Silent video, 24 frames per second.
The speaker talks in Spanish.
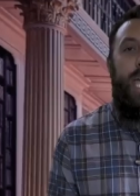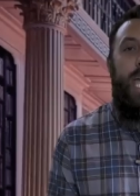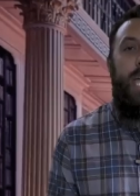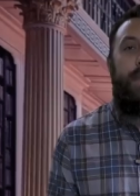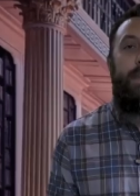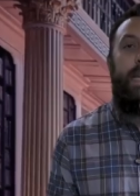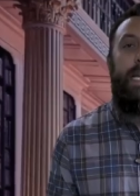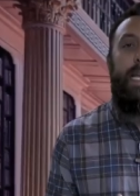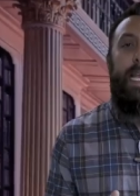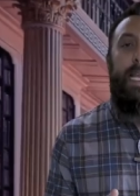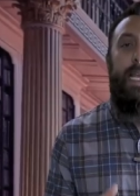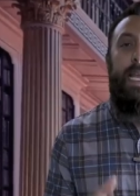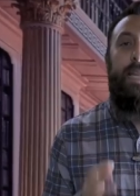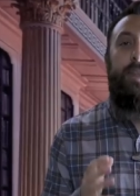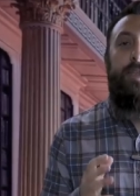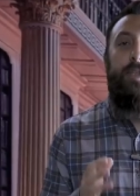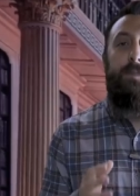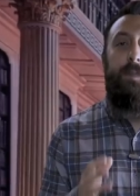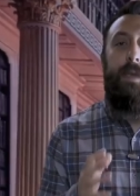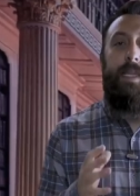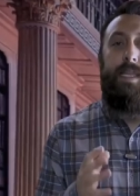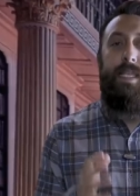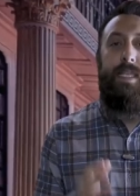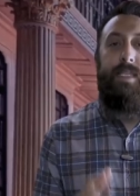En
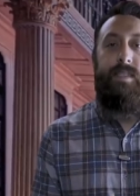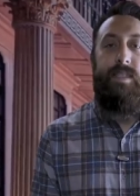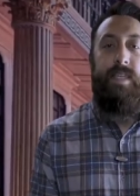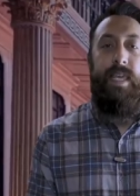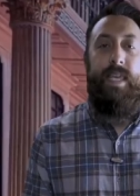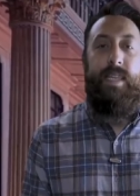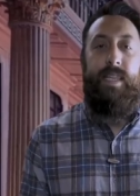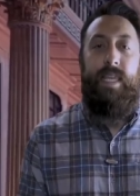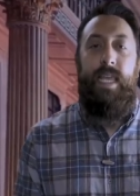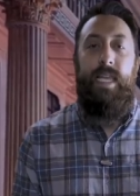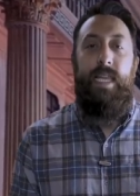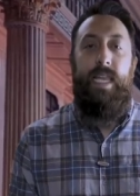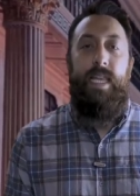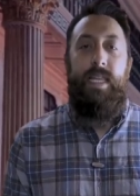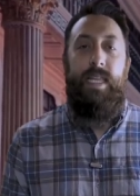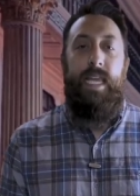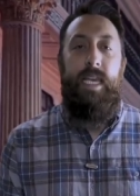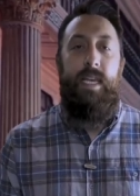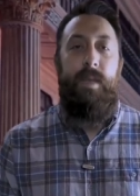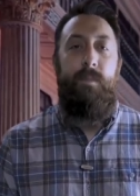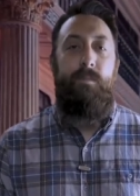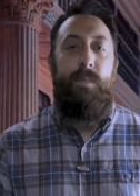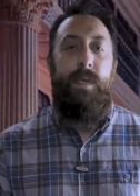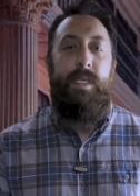1527
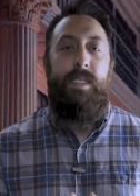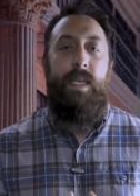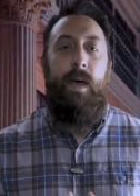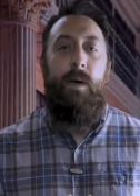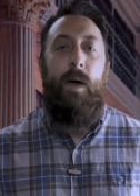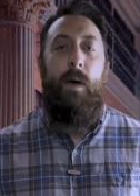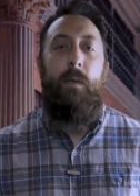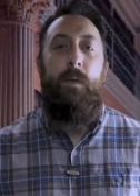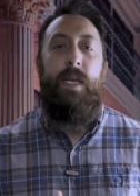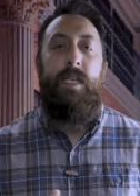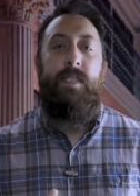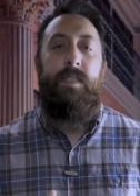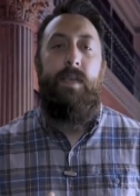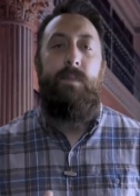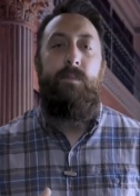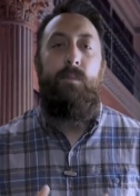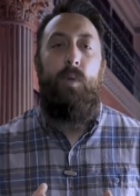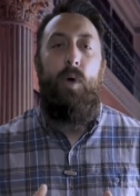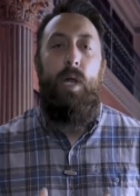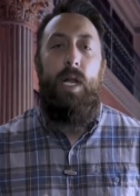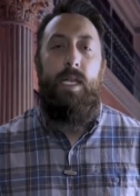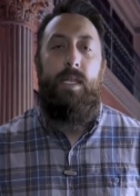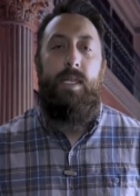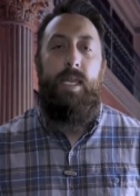Inglaterra empezaba a verse
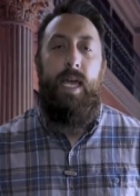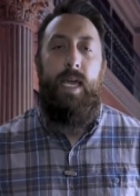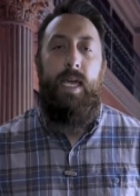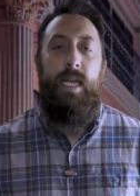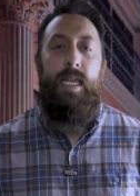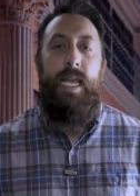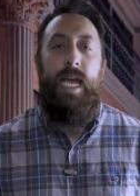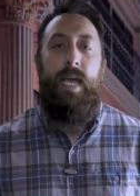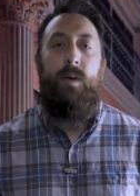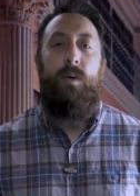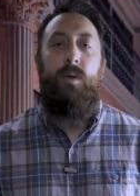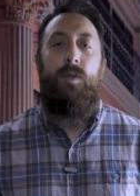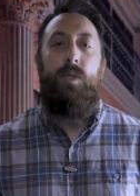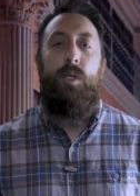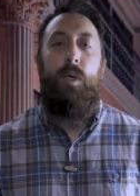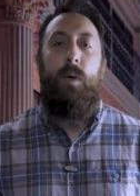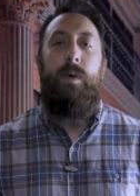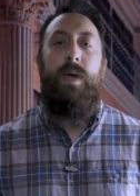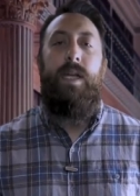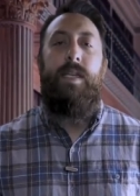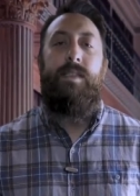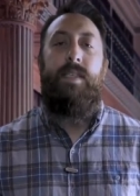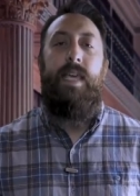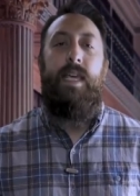envuelta en la
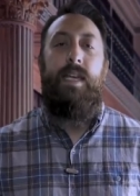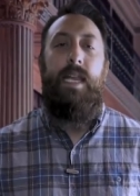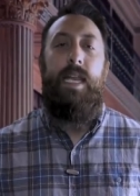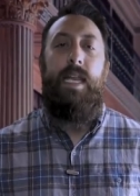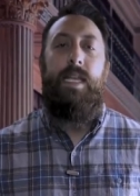controversia